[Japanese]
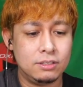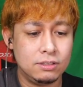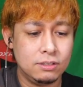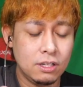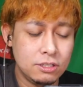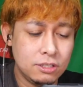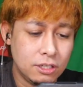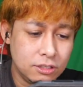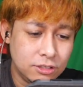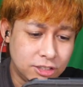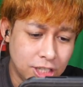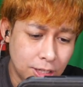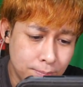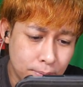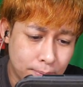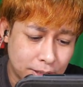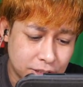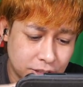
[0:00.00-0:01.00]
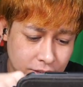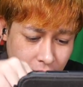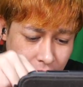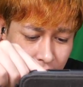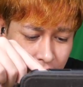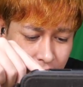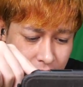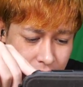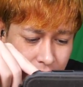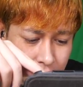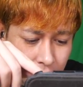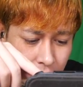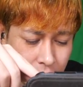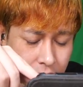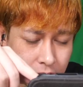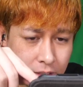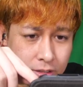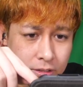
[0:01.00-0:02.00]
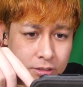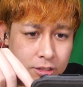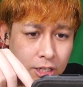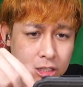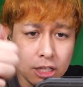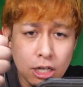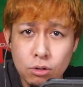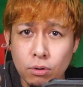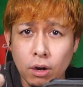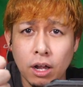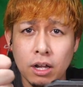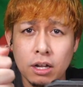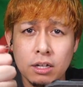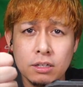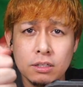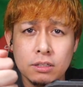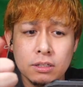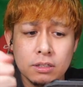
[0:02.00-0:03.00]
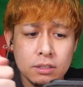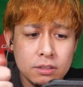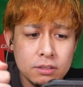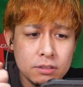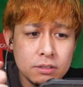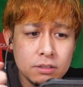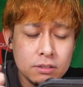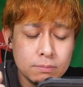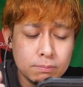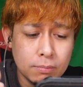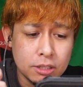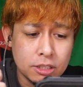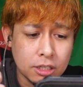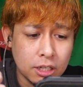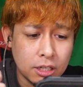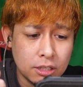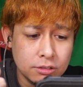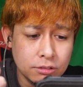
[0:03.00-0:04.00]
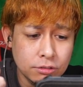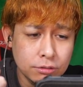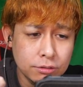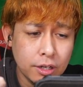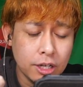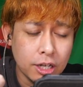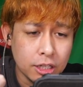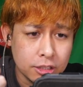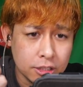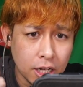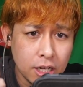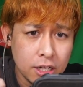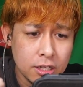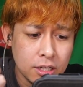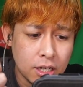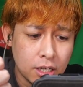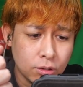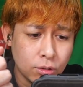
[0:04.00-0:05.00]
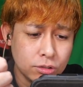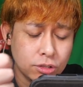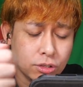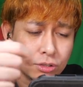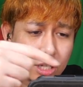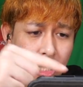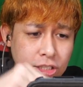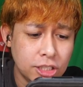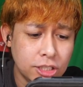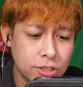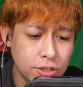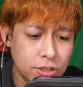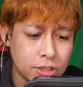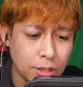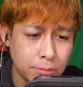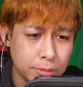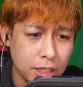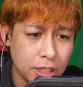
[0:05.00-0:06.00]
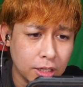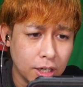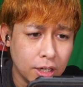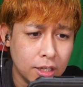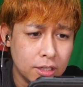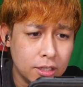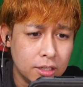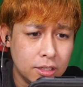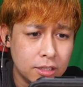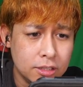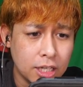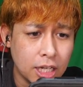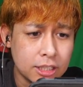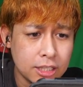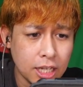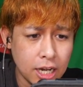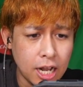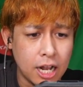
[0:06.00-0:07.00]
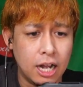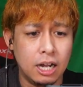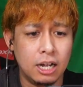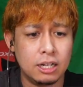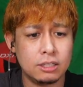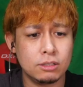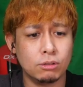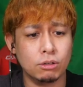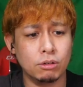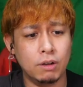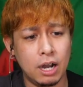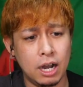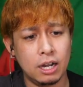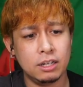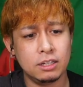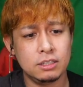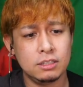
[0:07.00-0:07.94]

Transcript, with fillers: なになに全部爆死じゃん。やったこれまさか運営やったこれちょっと出しすぎたみたいなやったなこれは